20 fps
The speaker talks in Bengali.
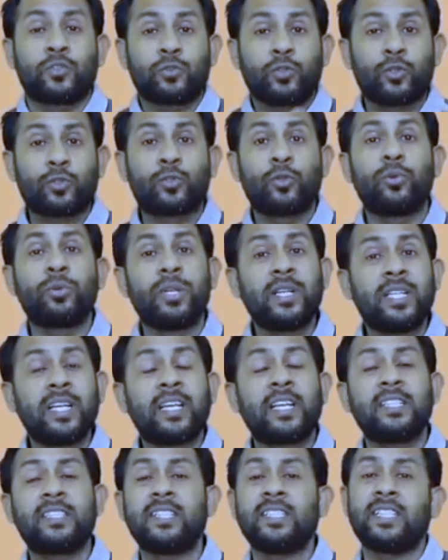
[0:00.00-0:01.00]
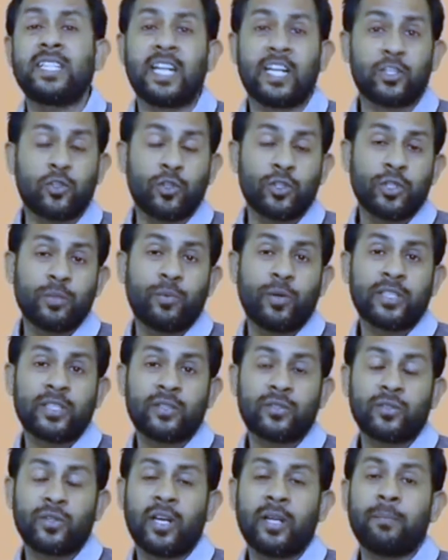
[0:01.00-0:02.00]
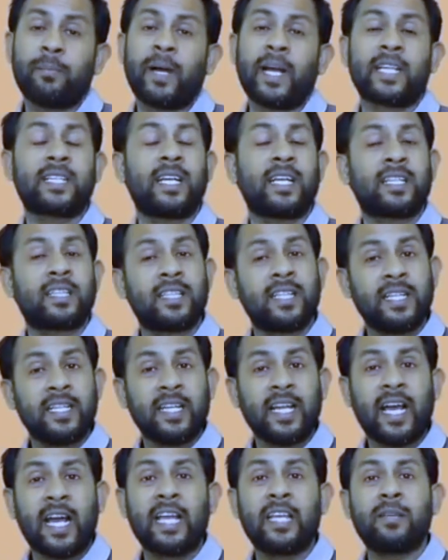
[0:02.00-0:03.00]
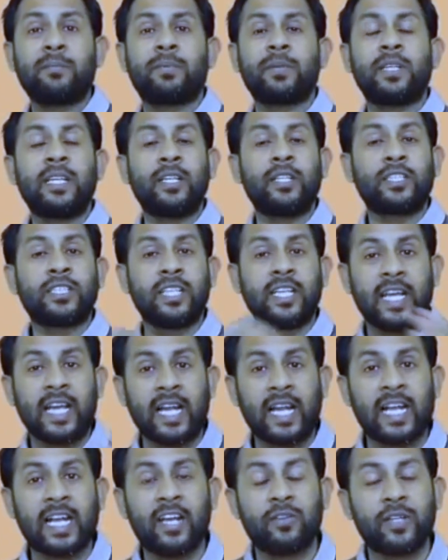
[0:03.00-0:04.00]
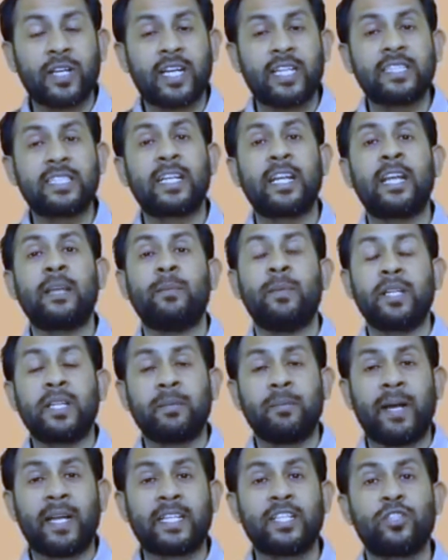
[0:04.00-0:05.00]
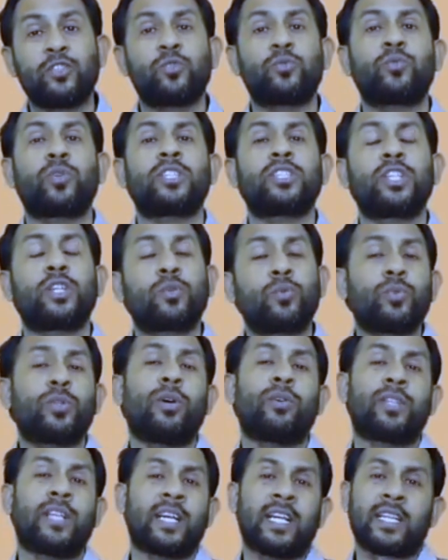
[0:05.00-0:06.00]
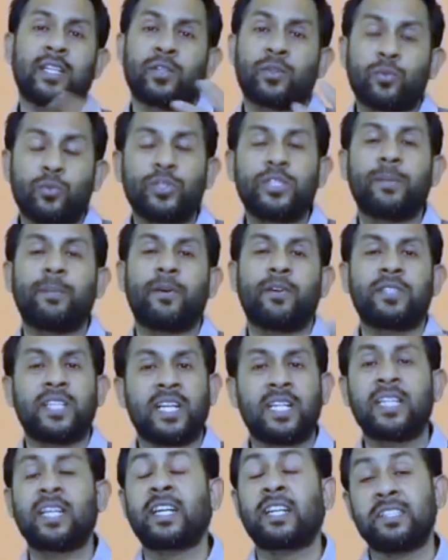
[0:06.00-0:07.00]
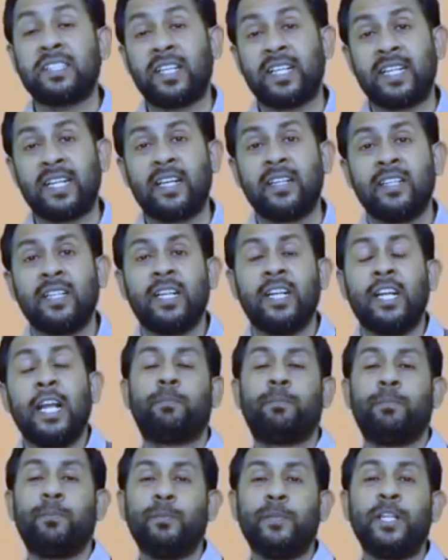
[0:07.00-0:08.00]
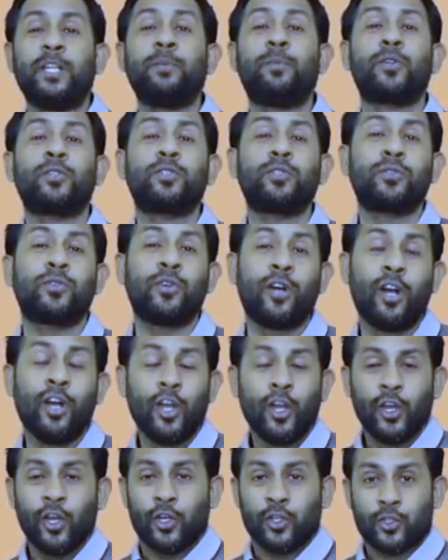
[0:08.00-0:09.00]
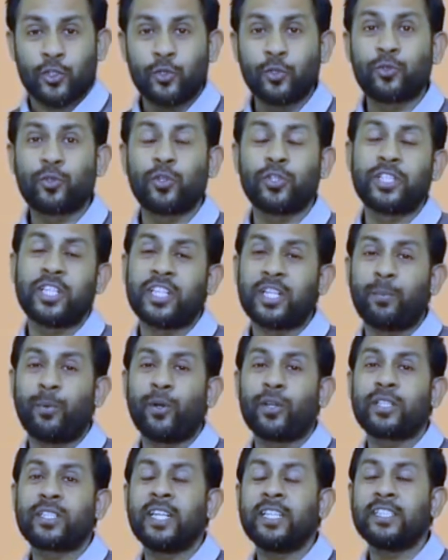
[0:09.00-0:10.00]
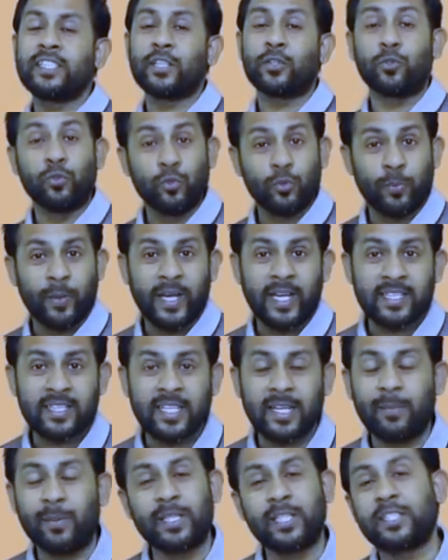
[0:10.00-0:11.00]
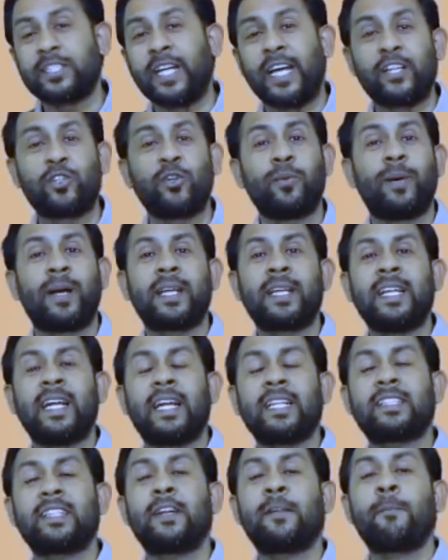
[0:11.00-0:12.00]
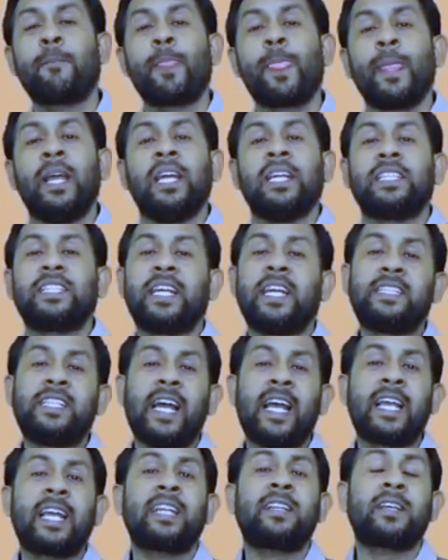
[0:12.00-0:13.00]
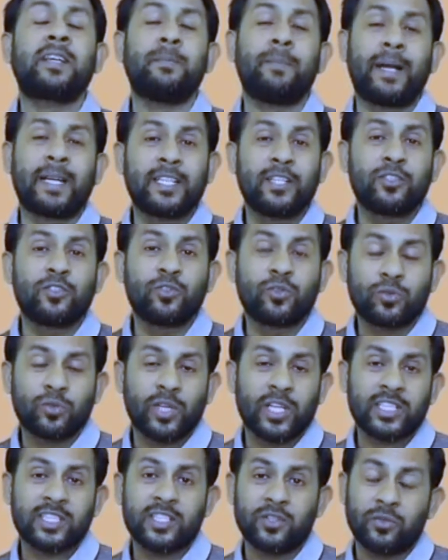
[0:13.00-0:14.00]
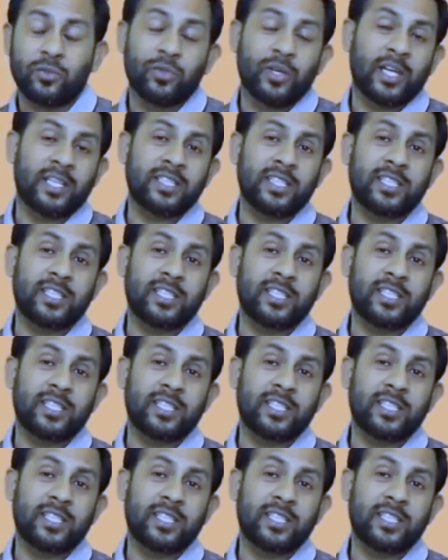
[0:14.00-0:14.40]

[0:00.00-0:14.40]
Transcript: তথ্য নিয়ে দেখেছেন যে না সজীব অজয় জয় বাসাতে নাই এই সেই এলাকায় দেখা যায় না ইভেন কি মার্কিন যুক্তরাষ্ট্রের কোথাও তাকে খুঁজে পাওয়া যায় না দেখা যায় না নির্ভরযোগ্য সূত্র যেটা বলছেন যে দুবাইতে আমাদের জাতীয় বাগিনা আছেন সেই জায়গা থেকে মার্কিন যুক্তরাষ্ট্রে ঢুকার